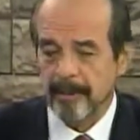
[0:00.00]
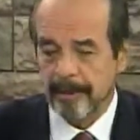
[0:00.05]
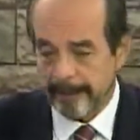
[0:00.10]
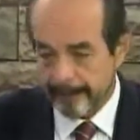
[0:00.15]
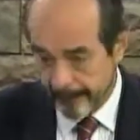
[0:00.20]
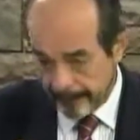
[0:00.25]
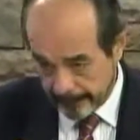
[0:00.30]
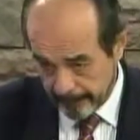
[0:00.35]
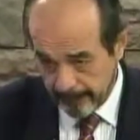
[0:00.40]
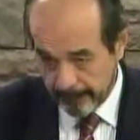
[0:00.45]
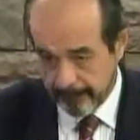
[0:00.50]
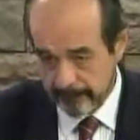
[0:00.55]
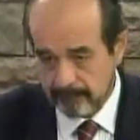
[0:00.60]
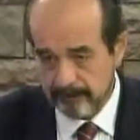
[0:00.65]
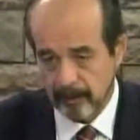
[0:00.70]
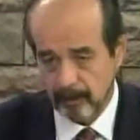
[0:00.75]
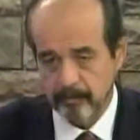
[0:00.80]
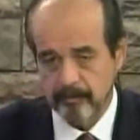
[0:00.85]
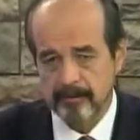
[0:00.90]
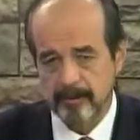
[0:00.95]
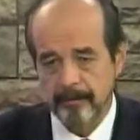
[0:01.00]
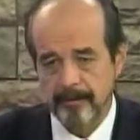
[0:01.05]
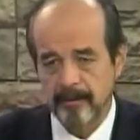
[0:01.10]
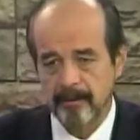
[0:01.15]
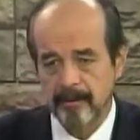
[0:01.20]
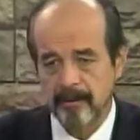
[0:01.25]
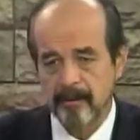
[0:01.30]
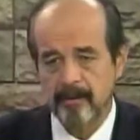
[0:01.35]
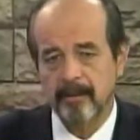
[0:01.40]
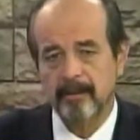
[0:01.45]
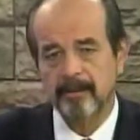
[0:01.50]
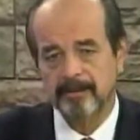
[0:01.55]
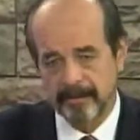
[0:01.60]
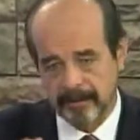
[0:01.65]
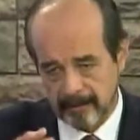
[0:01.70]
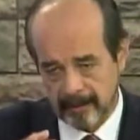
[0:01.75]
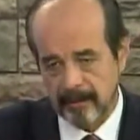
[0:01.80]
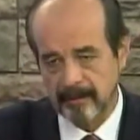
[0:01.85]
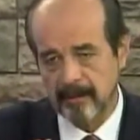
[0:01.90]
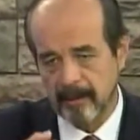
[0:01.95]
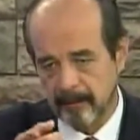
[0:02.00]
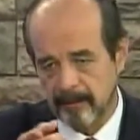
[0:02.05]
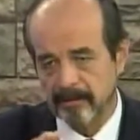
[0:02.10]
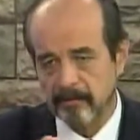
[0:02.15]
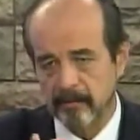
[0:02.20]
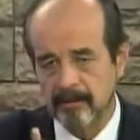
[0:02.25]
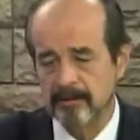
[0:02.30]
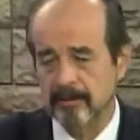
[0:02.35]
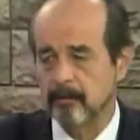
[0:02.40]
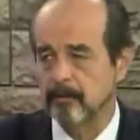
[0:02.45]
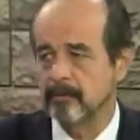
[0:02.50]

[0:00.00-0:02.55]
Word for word: de inteligencia justamente de que se trata de personas